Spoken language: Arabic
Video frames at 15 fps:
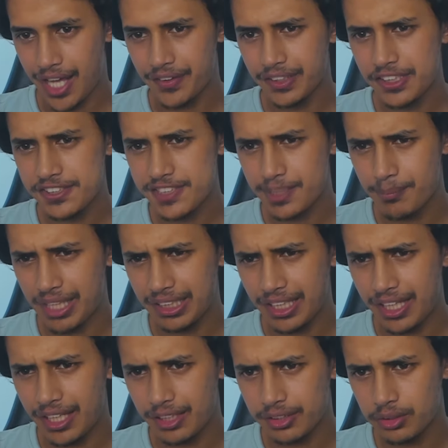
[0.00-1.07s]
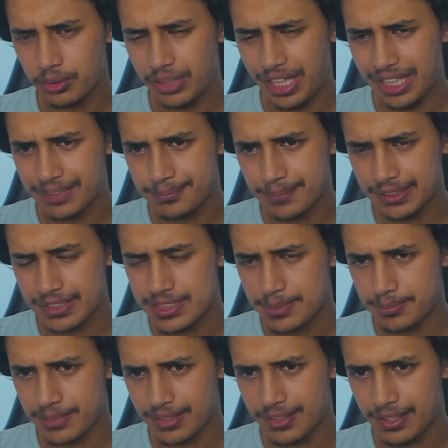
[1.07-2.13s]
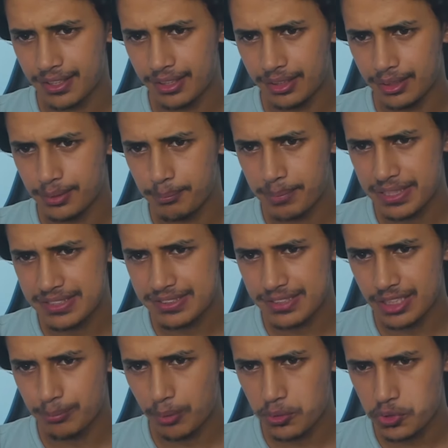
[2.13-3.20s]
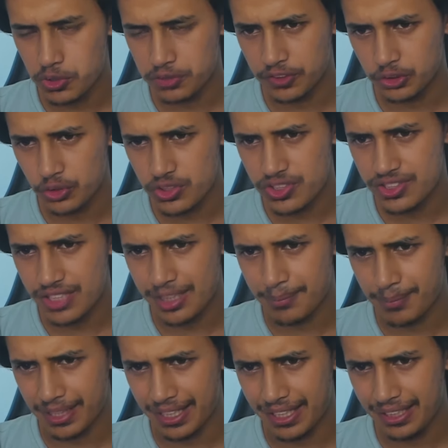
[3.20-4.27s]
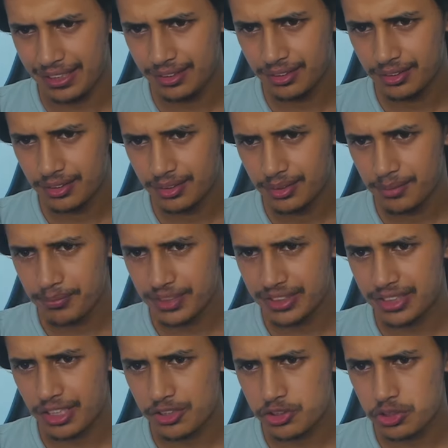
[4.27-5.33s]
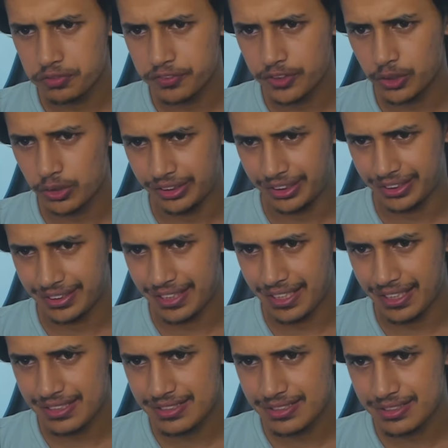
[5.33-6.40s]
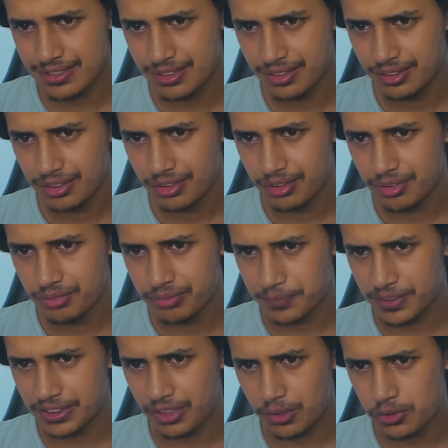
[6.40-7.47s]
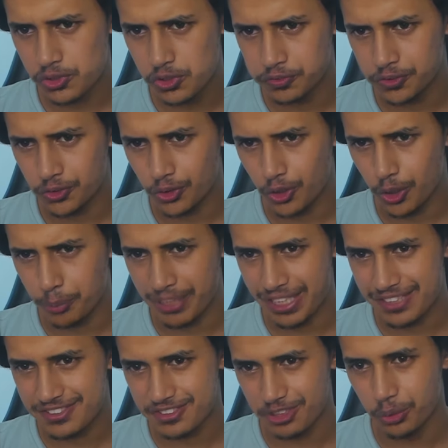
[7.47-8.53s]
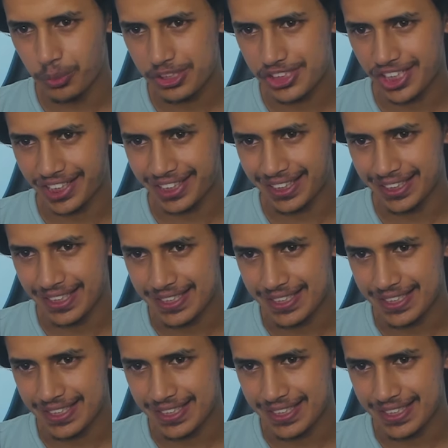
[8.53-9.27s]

هذا الاشي ما لاحظته لحد ما أنا جبت الدرع بس الموجود في النص زي مراي بتقدر تشوف فيه الانعكاس فبتقدروا تشوفوا او بي اس هو شغال